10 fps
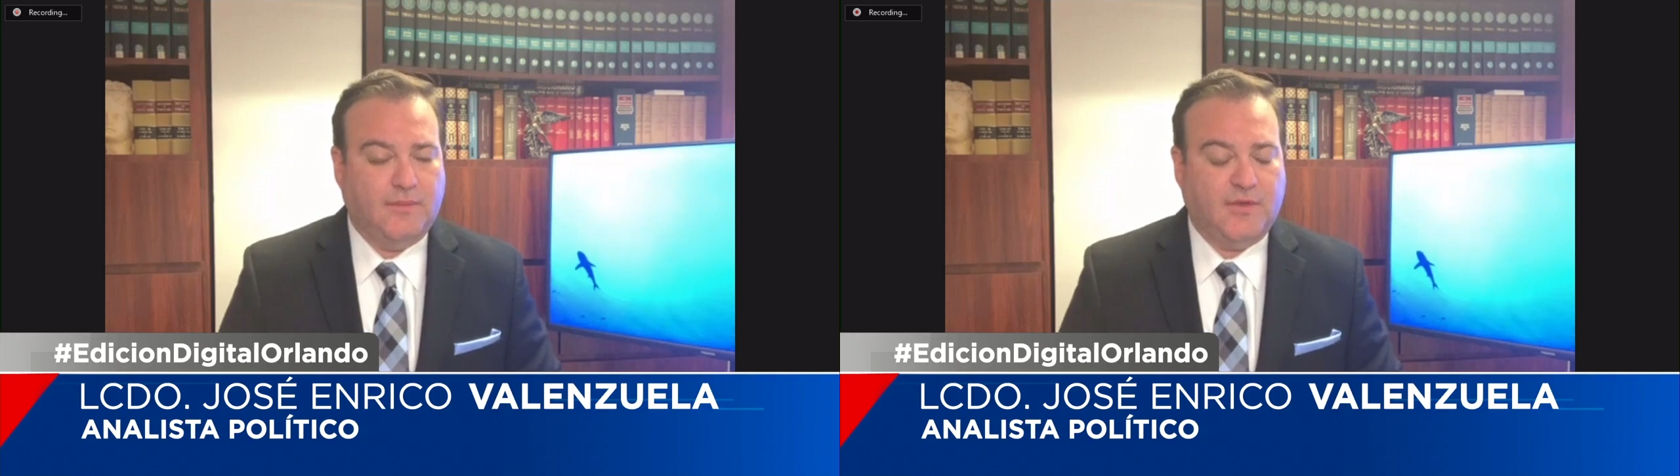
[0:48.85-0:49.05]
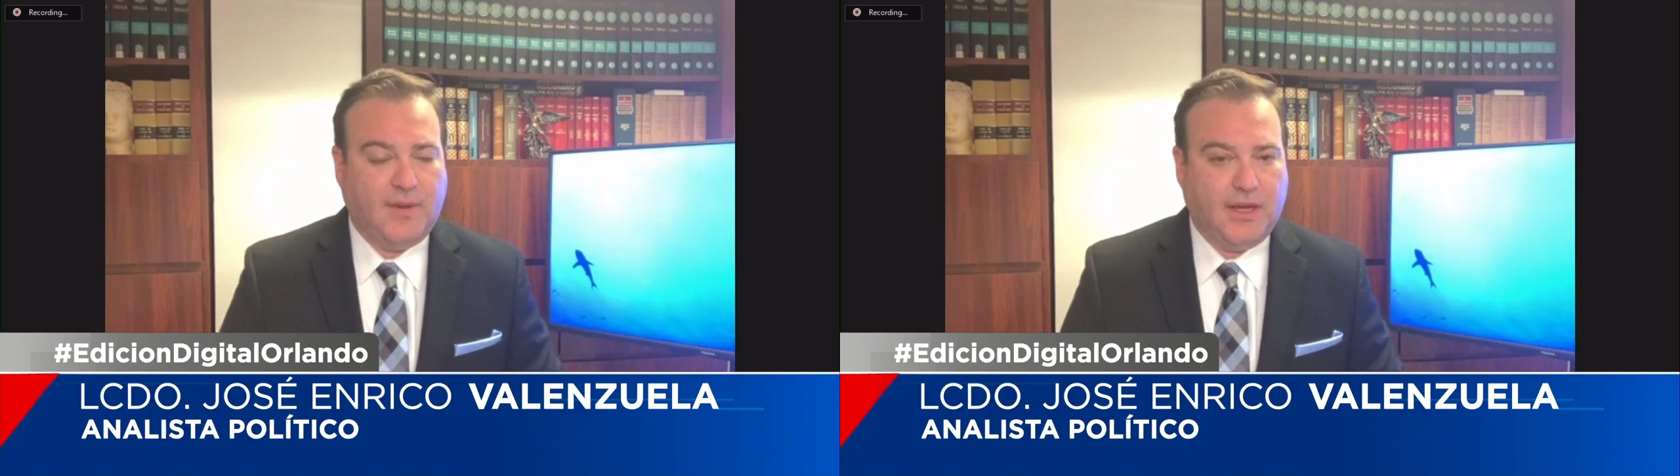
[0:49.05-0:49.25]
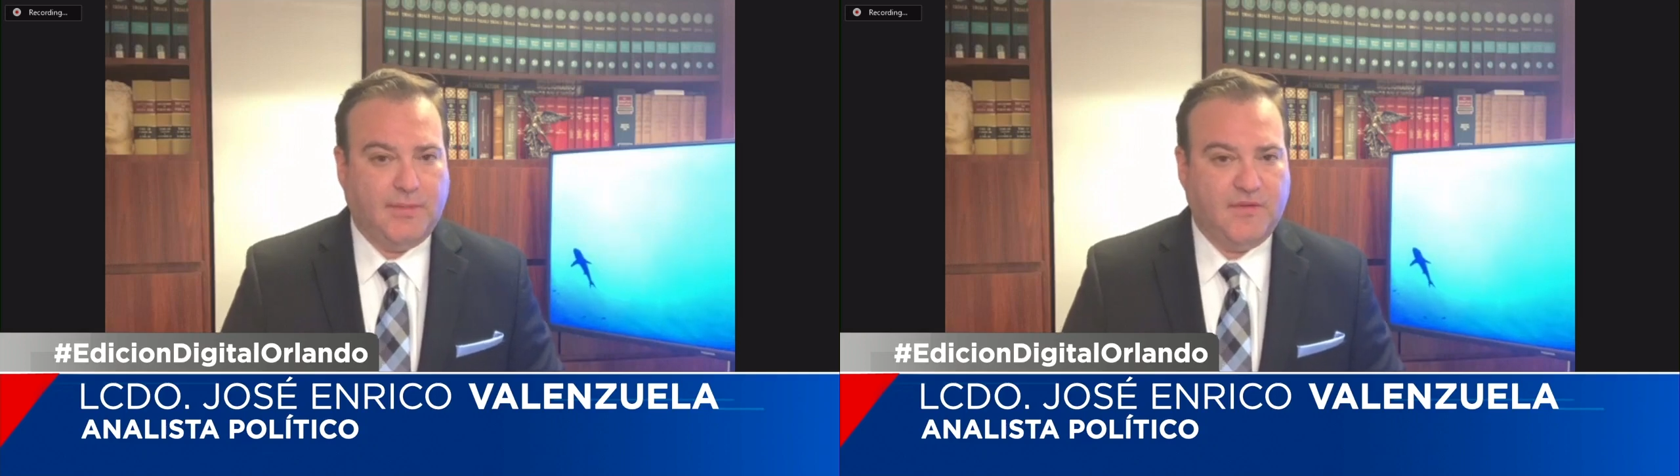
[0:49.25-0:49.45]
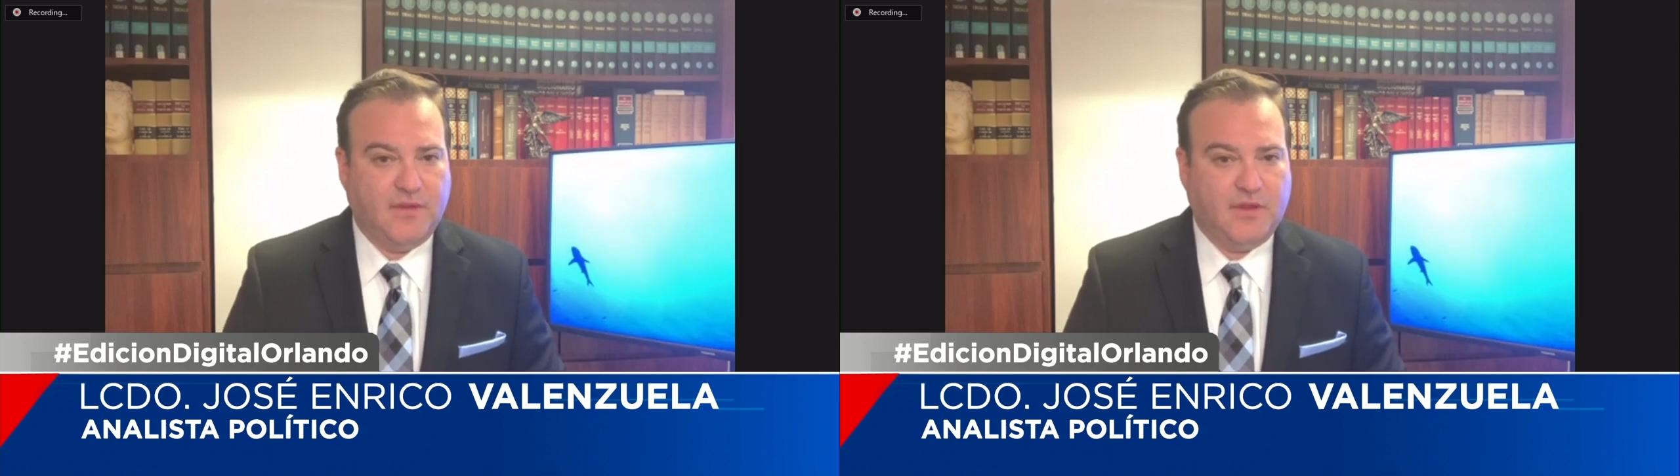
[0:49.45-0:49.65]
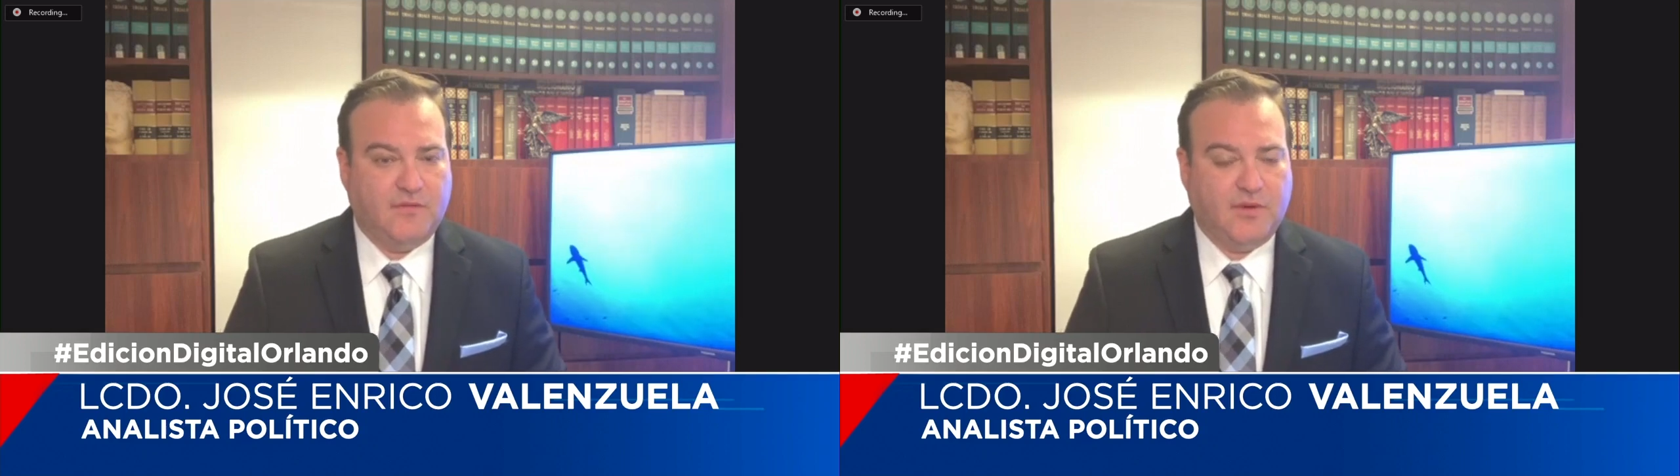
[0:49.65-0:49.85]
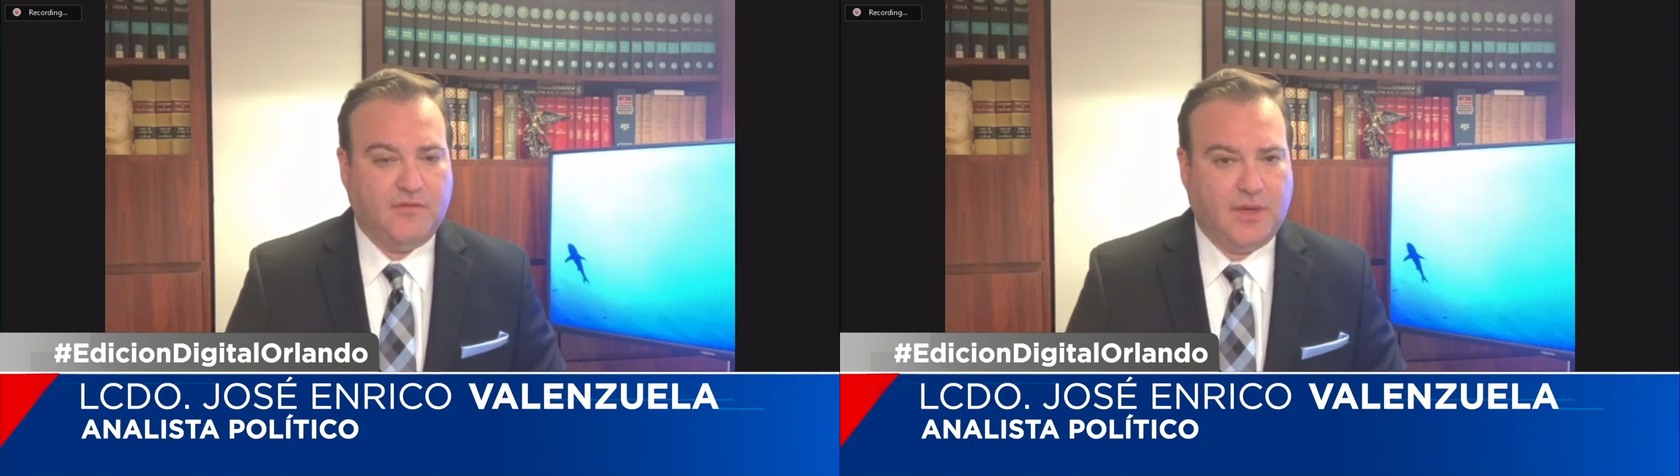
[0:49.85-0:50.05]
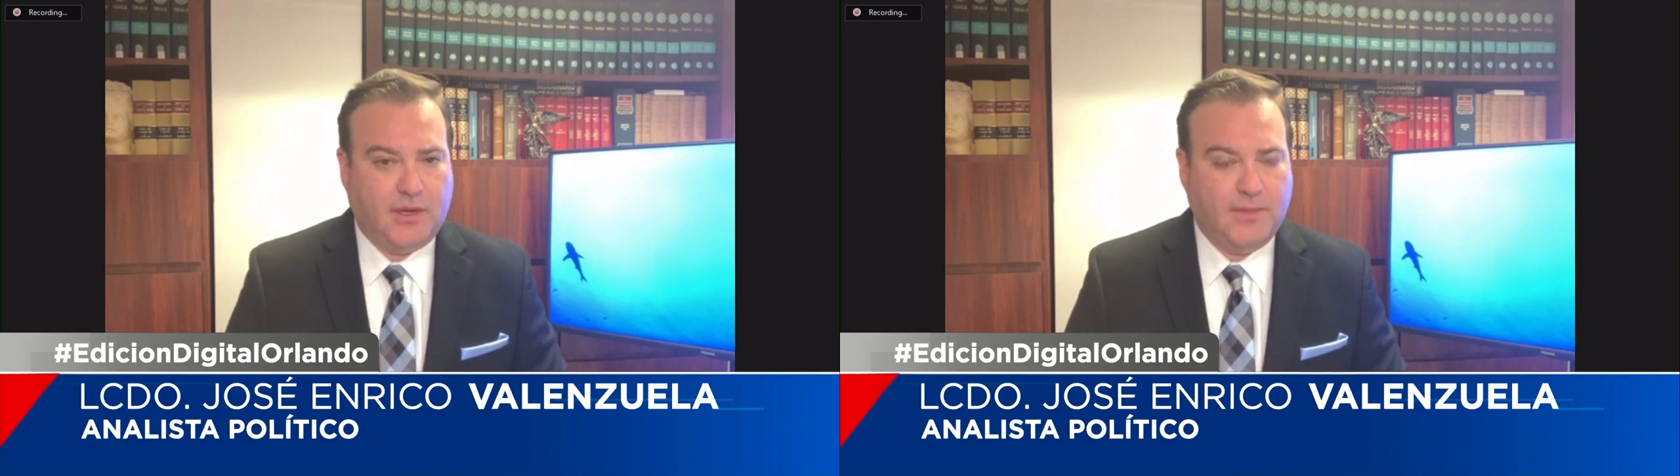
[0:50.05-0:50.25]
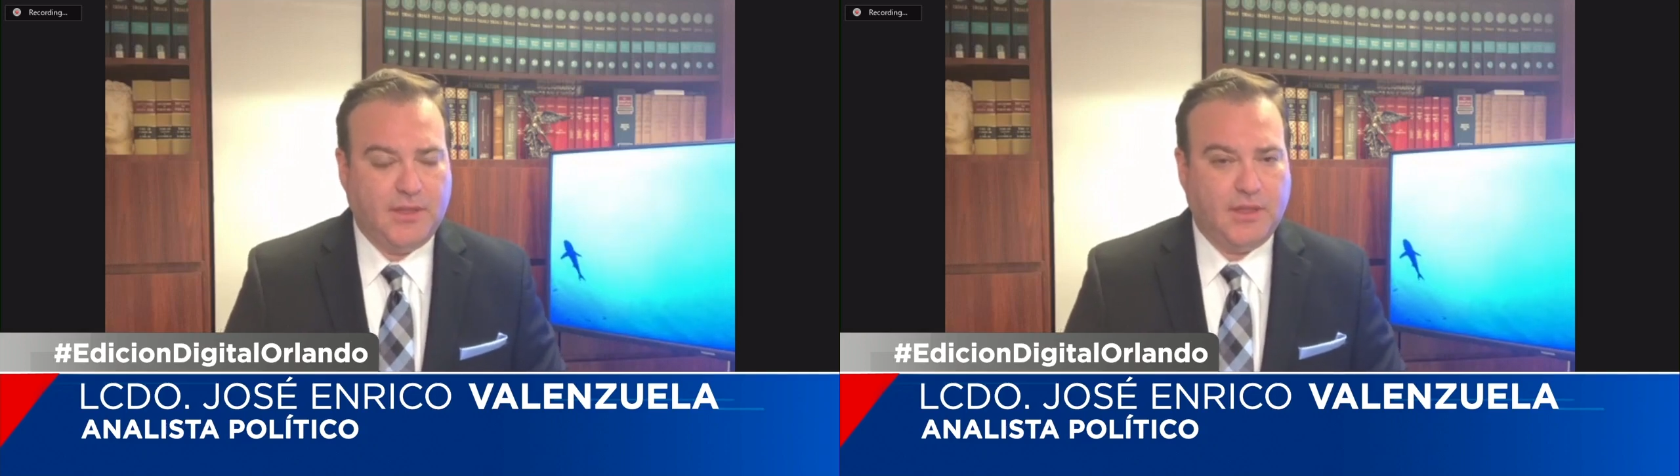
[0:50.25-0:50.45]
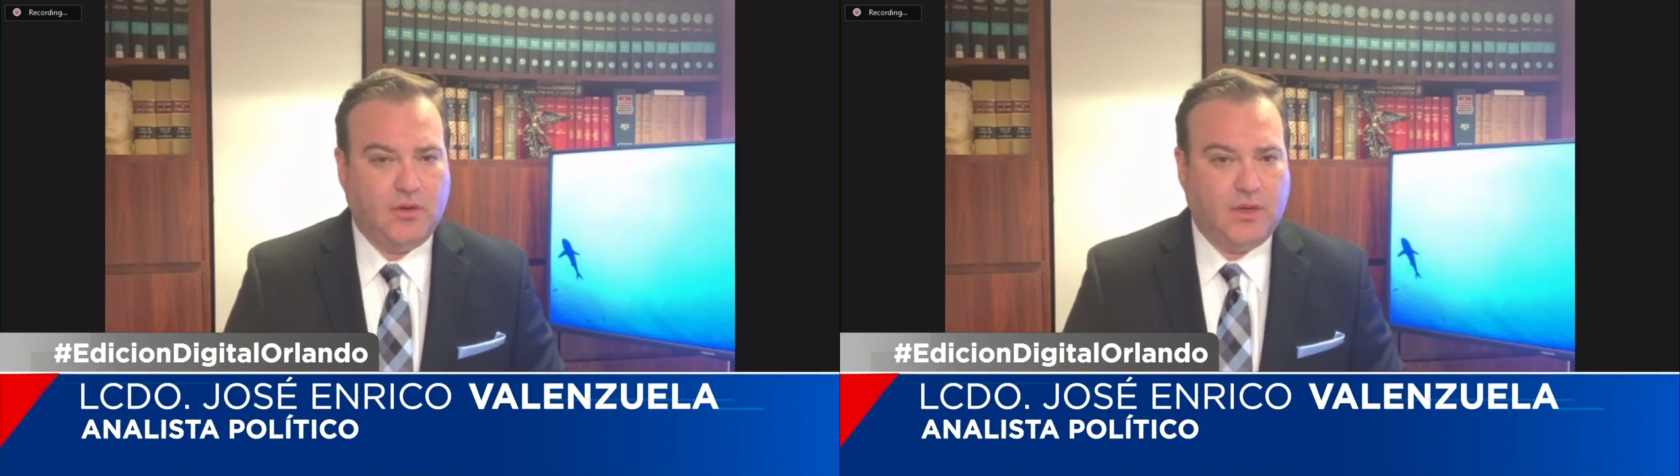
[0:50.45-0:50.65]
se van a presentar finalmente